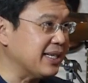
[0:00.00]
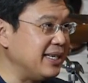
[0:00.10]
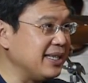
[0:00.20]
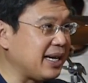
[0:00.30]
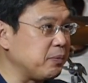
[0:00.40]
เกิด
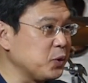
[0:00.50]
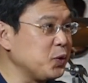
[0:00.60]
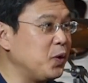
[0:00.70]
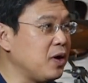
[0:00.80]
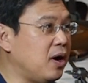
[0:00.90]
ขึ้นกับ
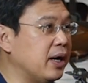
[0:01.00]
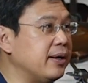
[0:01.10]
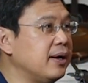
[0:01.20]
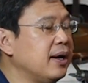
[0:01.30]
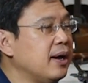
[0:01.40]
ทุกๆองค์กร
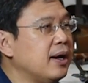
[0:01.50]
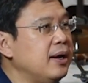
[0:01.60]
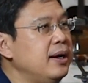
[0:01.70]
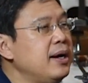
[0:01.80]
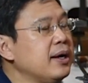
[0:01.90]

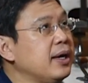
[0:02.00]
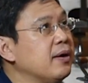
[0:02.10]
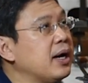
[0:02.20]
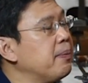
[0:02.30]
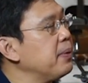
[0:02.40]
เรื่อง
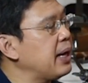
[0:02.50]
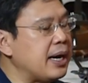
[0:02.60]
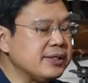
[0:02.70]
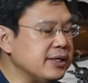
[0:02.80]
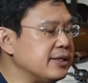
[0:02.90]
เกี่ยวกับ
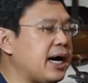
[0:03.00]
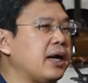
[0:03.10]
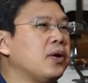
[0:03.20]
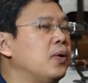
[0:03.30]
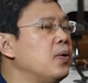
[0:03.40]
การสื่อสา
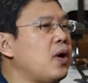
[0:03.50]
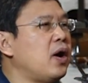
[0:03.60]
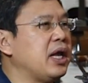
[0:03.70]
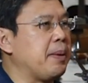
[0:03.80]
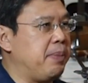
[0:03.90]
รขององค์ก
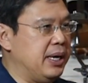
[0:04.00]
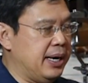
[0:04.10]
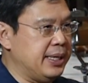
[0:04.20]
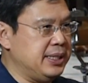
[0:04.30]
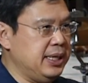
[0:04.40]
รเนี่ยเป็น
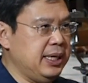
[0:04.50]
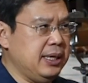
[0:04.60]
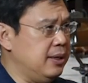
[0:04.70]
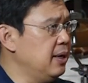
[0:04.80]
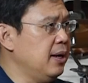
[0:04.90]
อะไร
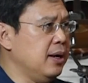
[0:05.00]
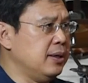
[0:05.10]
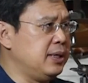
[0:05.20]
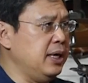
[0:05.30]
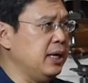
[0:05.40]

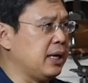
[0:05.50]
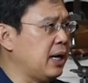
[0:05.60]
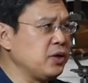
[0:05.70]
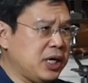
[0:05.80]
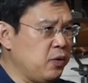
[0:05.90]
ที่
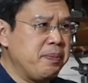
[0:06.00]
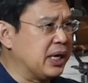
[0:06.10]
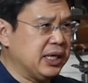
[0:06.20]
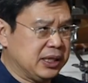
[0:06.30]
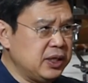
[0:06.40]
เข้าใจว่า
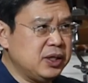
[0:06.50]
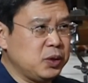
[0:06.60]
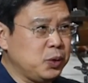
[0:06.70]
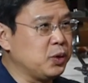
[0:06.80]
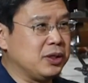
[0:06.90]
มันเกิดขึ้น
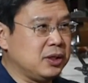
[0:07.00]
ทุก